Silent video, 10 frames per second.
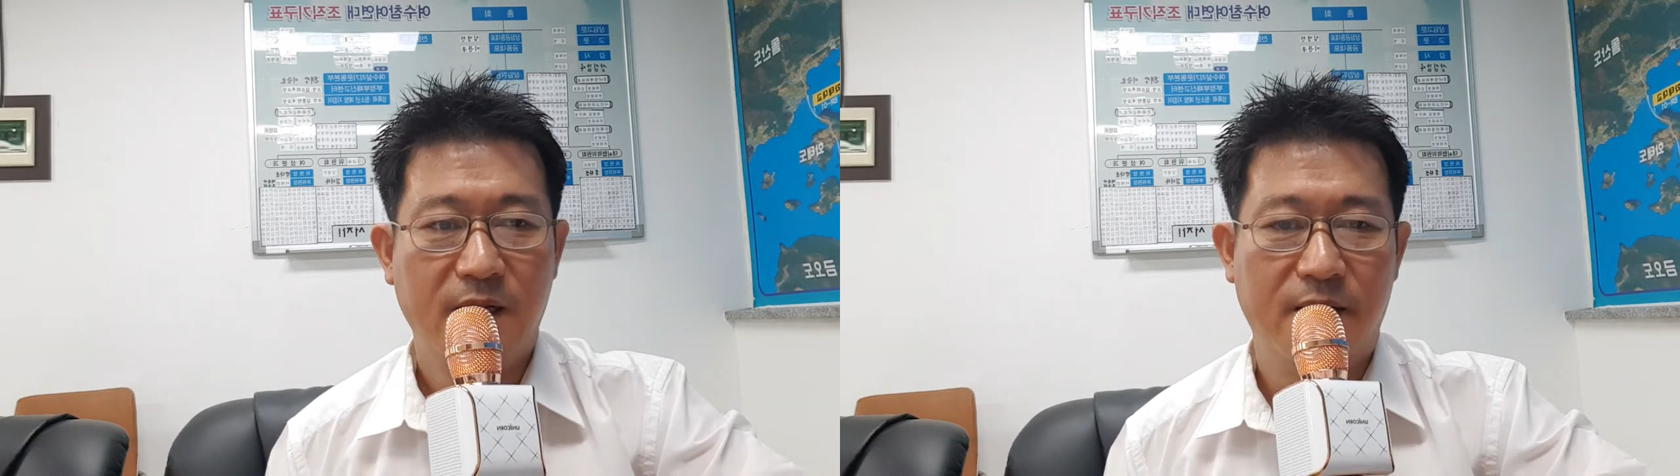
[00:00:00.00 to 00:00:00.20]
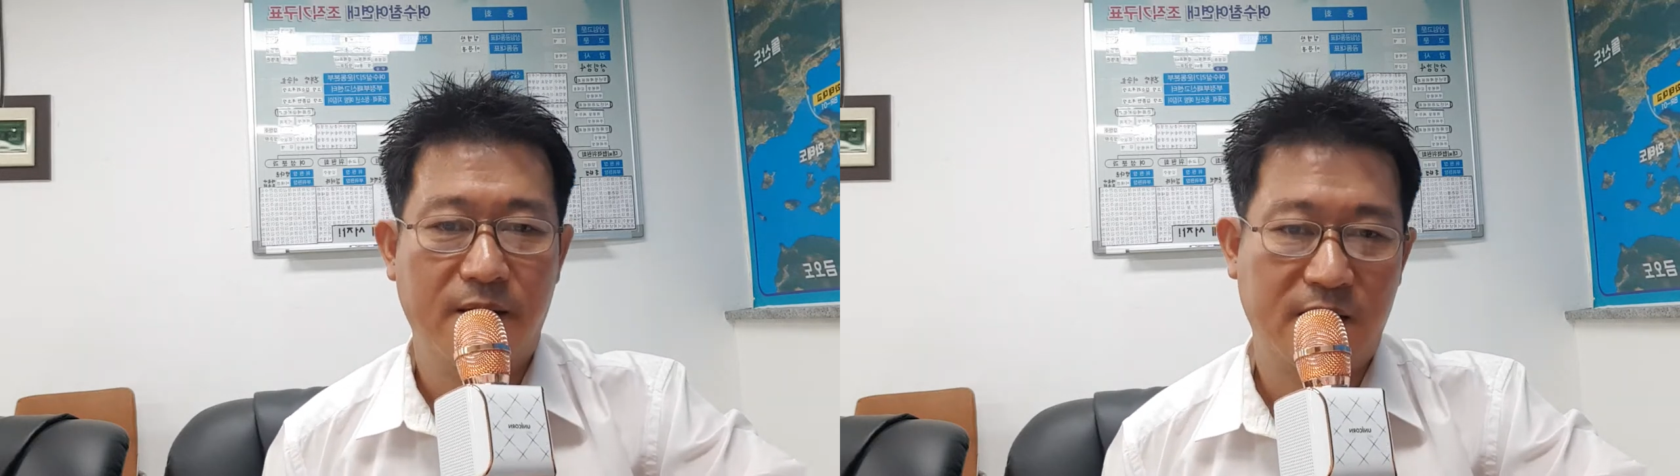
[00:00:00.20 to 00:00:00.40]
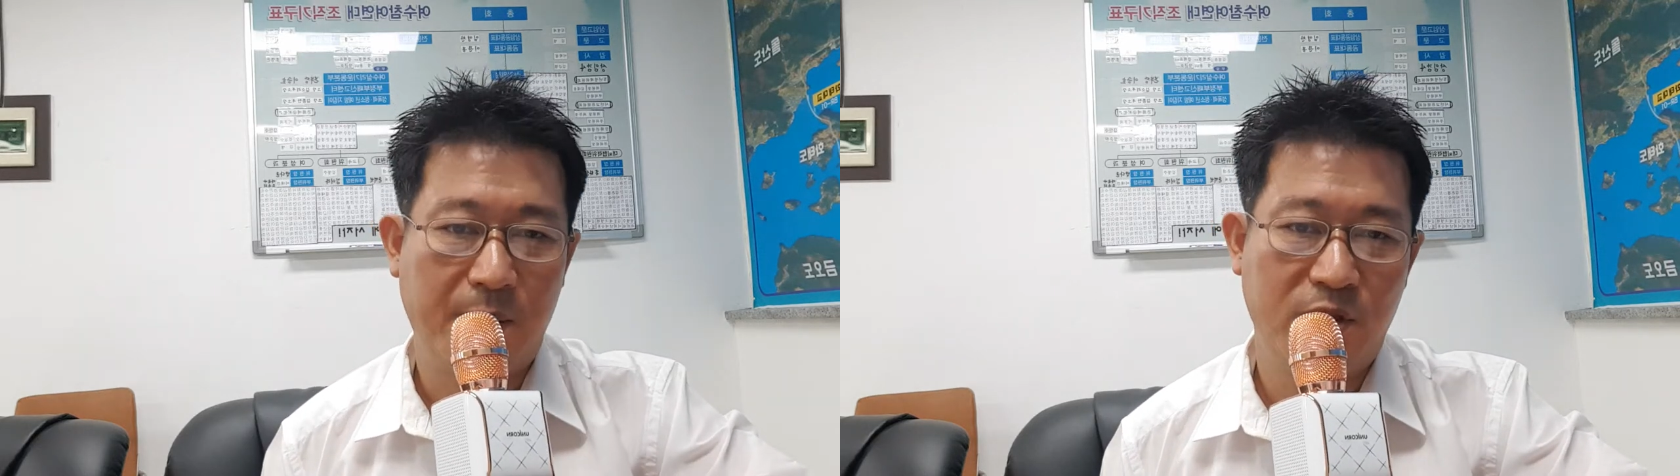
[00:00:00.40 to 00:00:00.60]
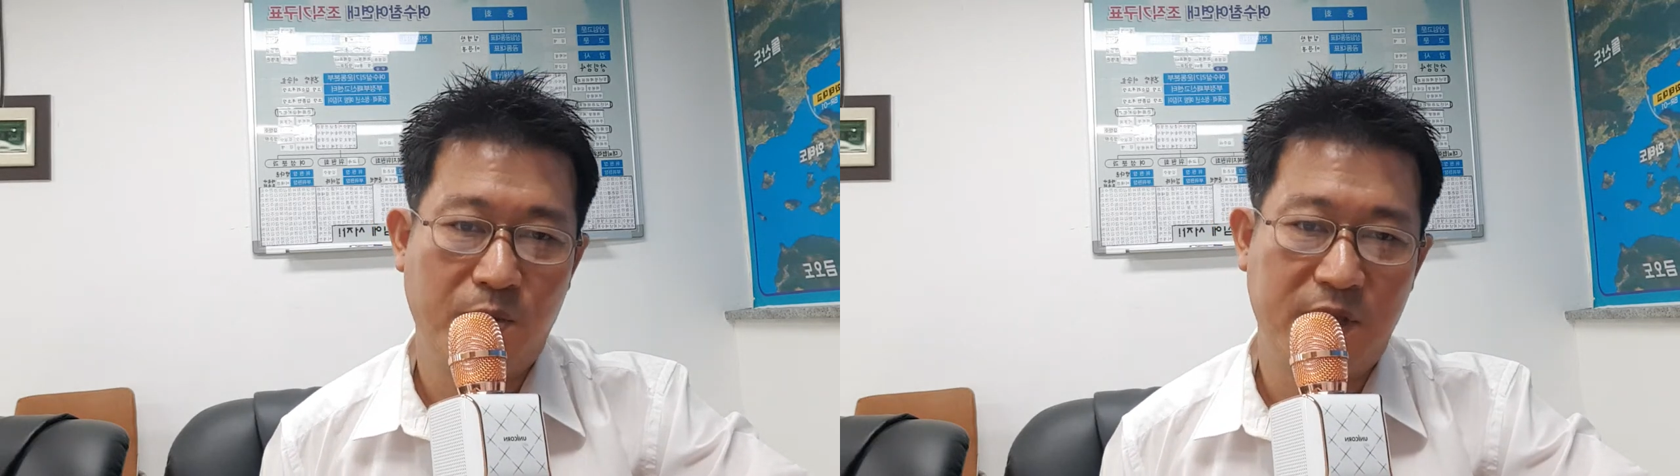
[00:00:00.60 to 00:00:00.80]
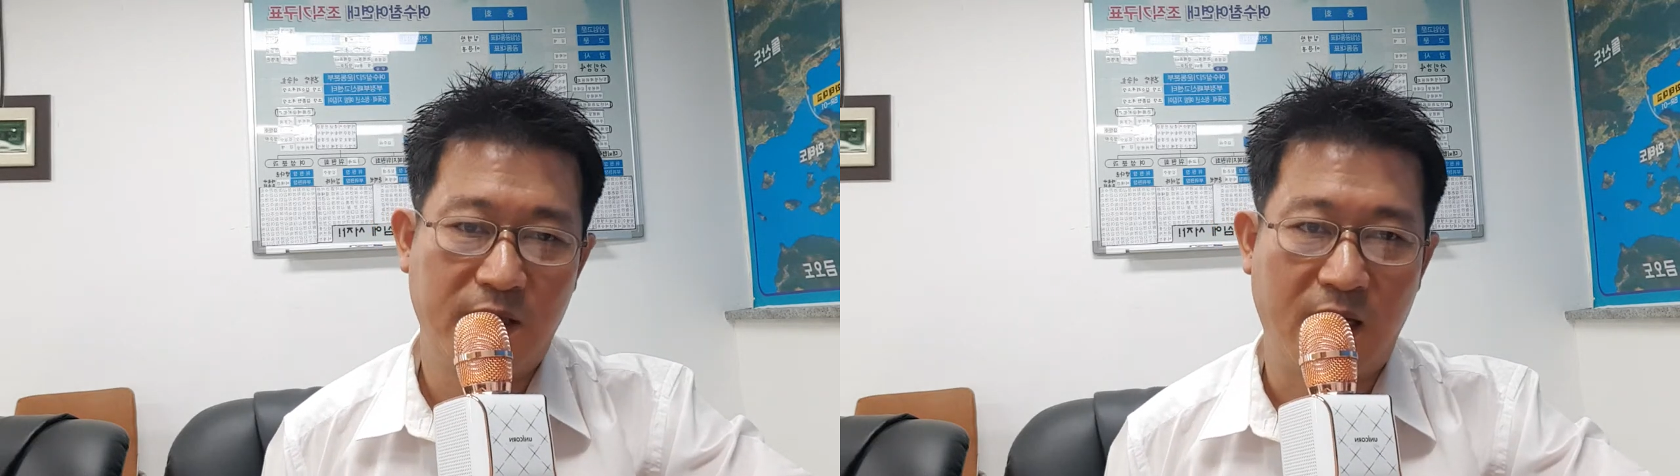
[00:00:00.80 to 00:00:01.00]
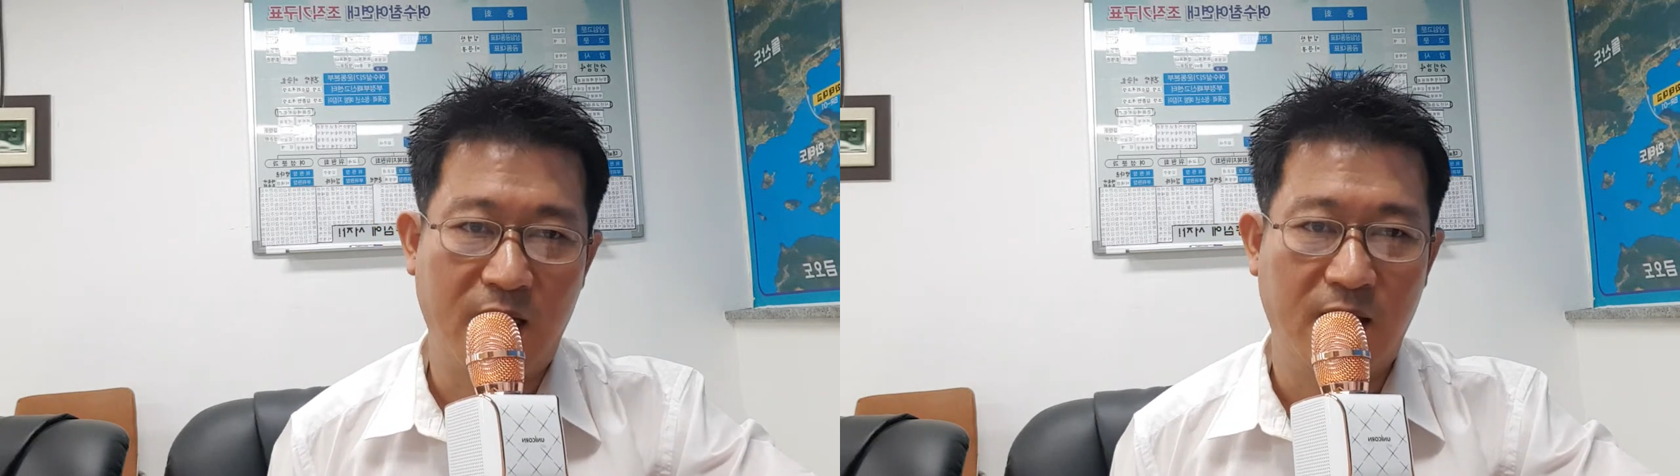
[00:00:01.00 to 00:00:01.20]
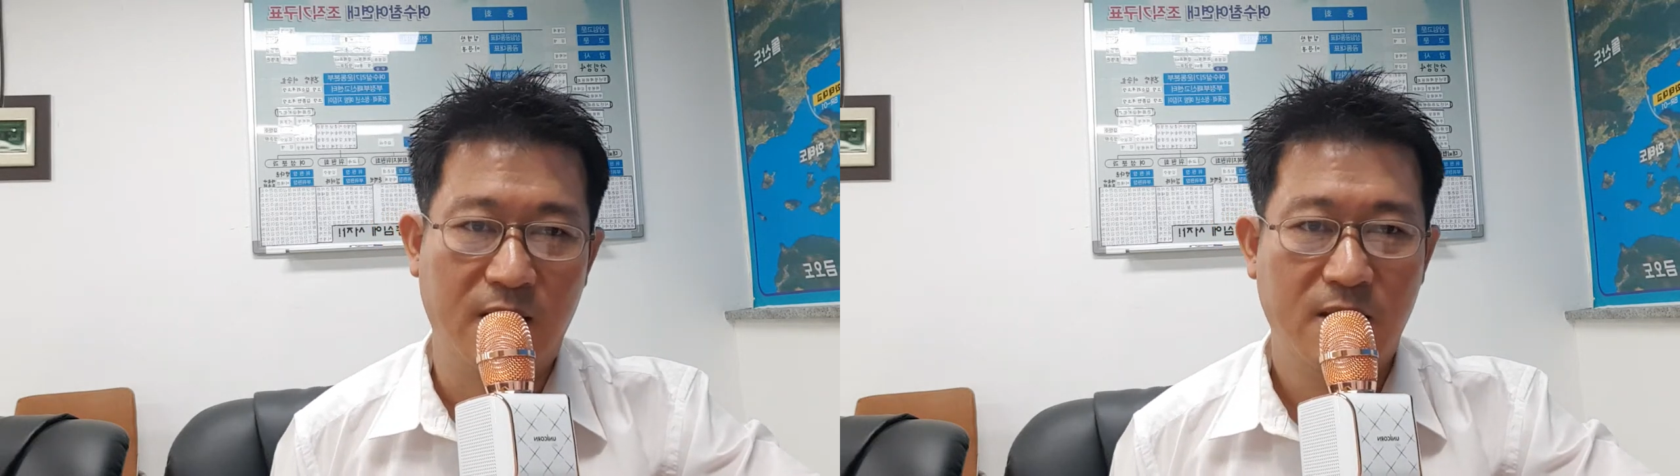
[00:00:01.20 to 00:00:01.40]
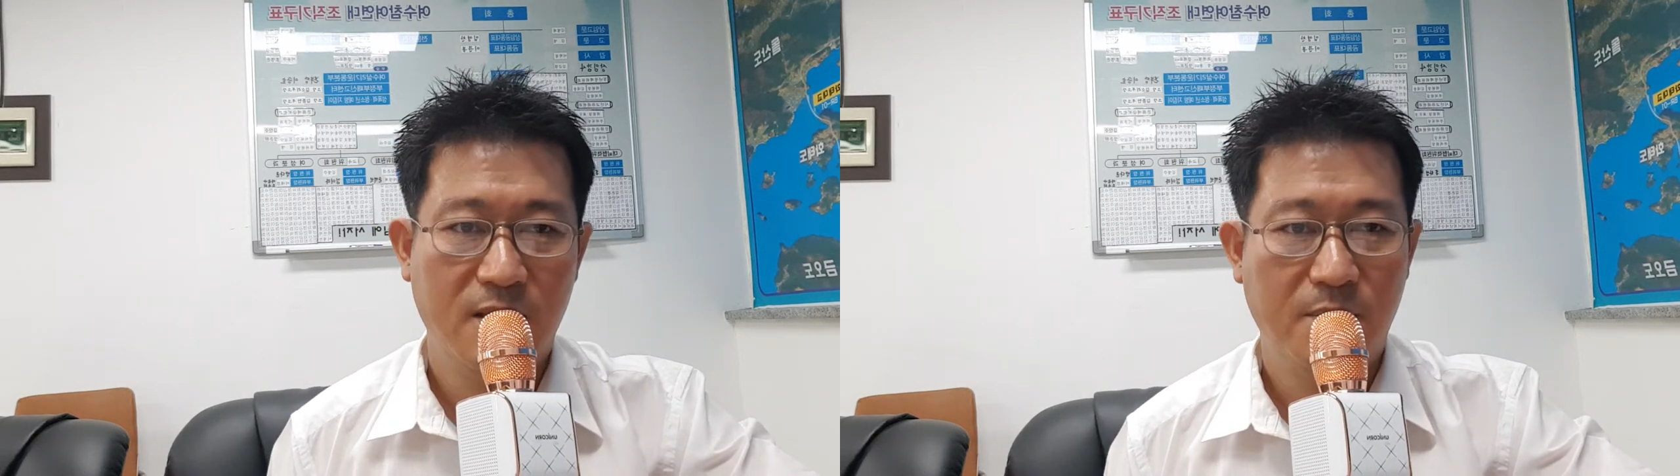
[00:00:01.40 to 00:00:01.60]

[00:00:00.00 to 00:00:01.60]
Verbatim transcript: 어, 참이놈 세상이